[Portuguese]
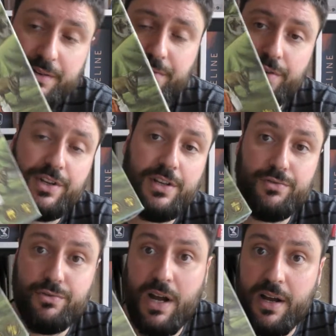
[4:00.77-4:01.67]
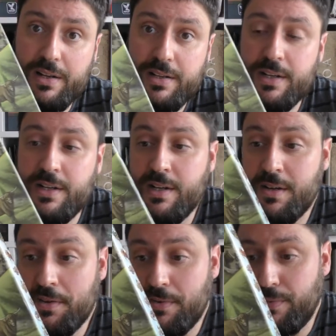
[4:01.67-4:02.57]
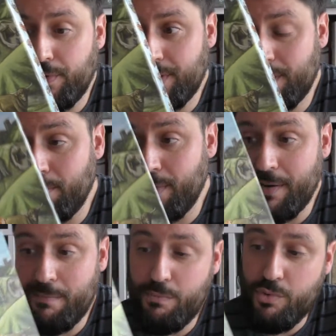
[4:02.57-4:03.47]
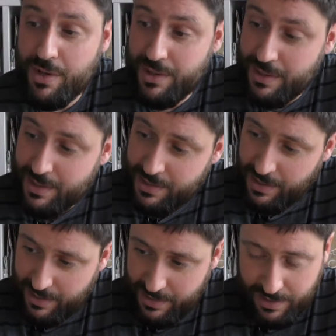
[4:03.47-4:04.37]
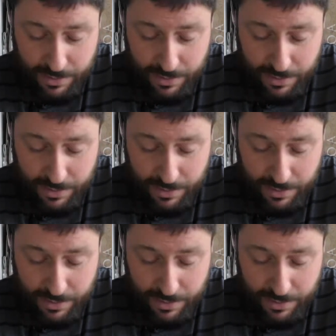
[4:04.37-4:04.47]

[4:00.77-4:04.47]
Voltei a jogar. Foi também muito interessante.